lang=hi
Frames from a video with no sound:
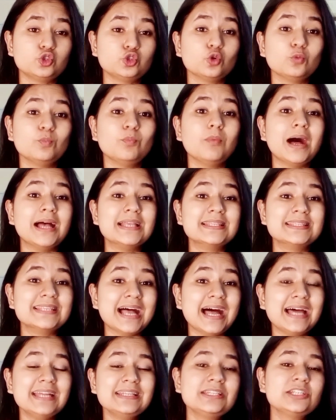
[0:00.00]
जो
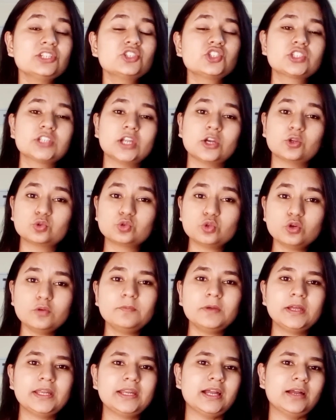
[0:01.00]
बाजार की शर्तों
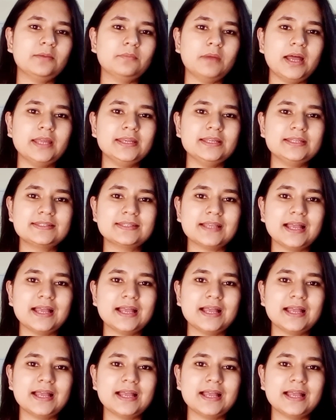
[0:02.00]
पर हमारे